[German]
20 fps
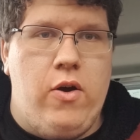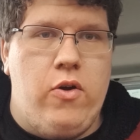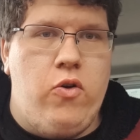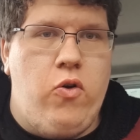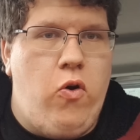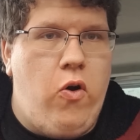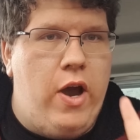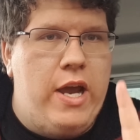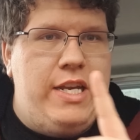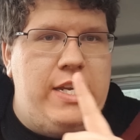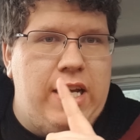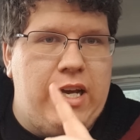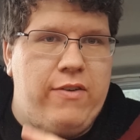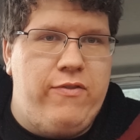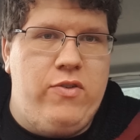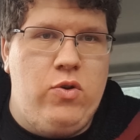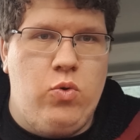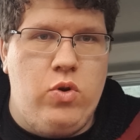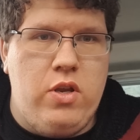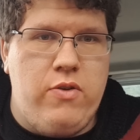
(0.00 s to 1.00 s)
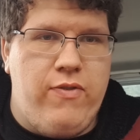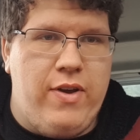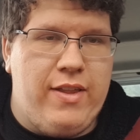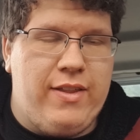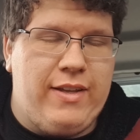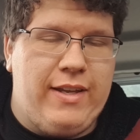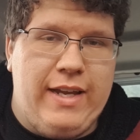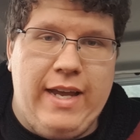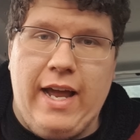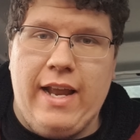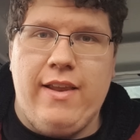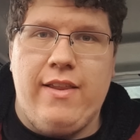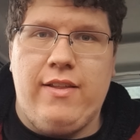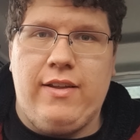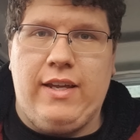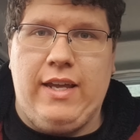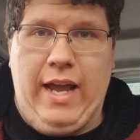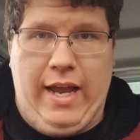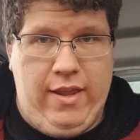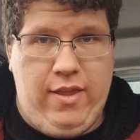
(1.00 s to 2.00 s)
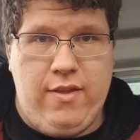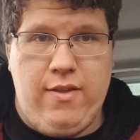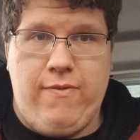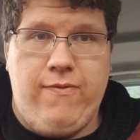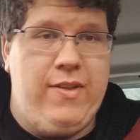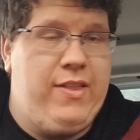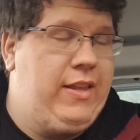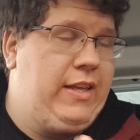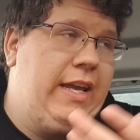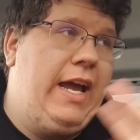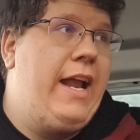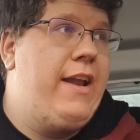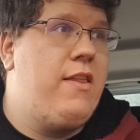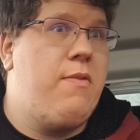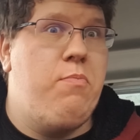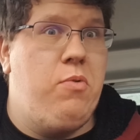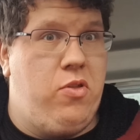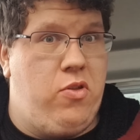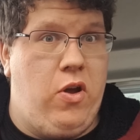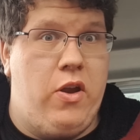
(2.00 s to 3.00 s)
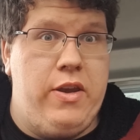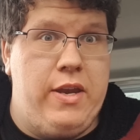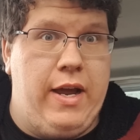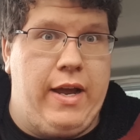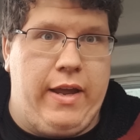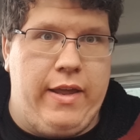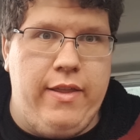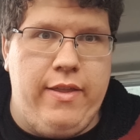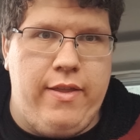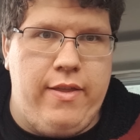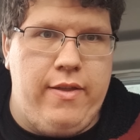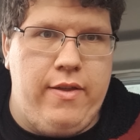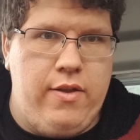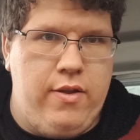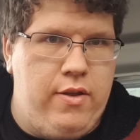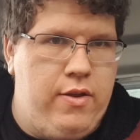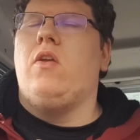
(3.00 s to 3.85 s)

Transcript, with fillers: Und heute review ich was ganz krasses, was ganz Besonderes.